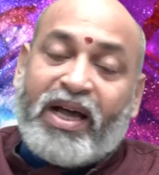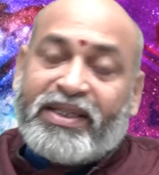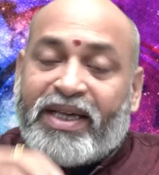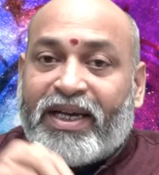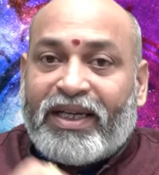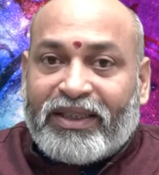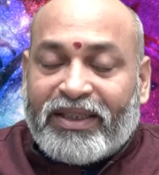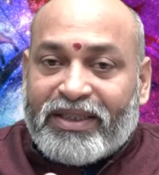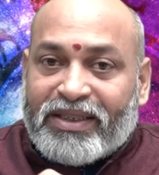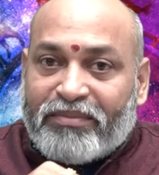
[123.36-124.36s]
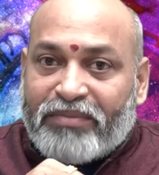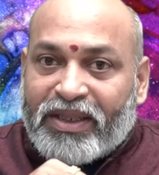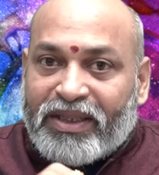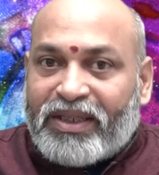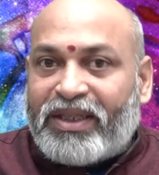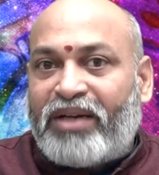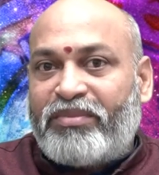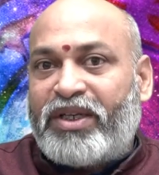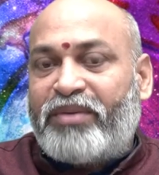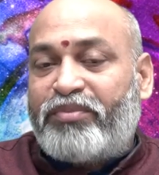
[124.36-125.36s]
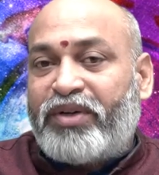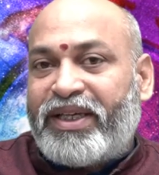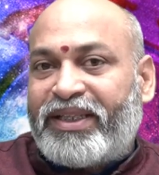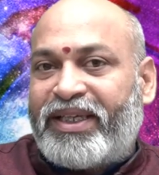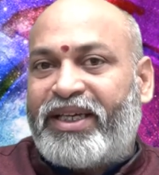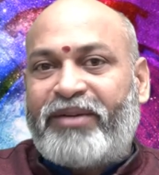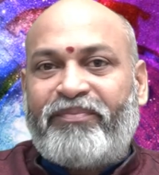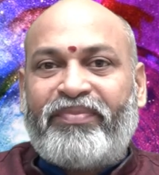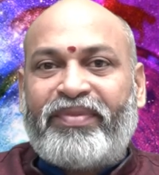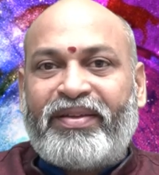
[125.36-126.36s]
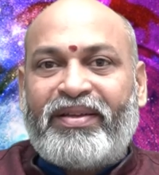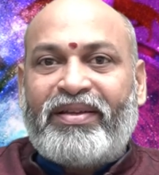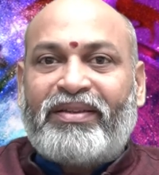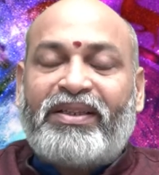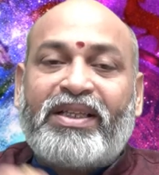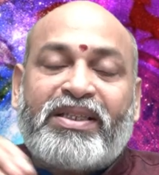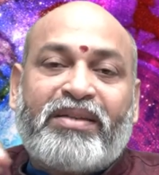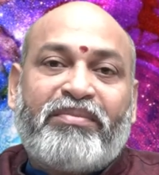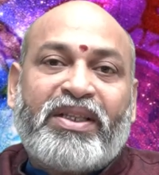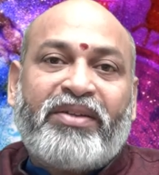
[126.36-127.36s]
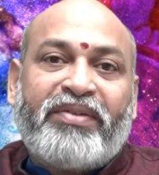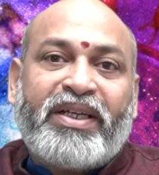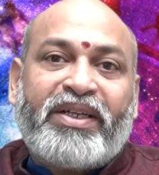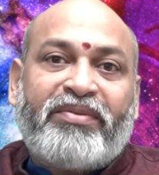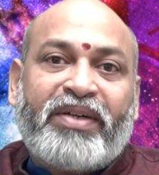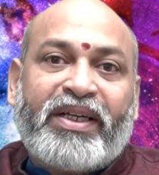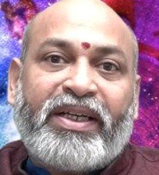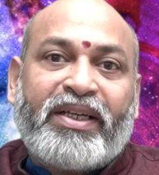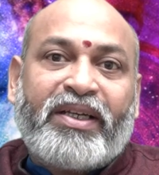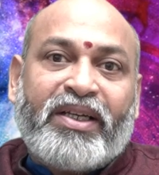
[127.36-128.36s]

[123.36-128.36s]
ఆ జాగ్రత్తలకు సంబంధంగా మీరు ఎప్పుడైతే తత్సంబంధమైనటువంటి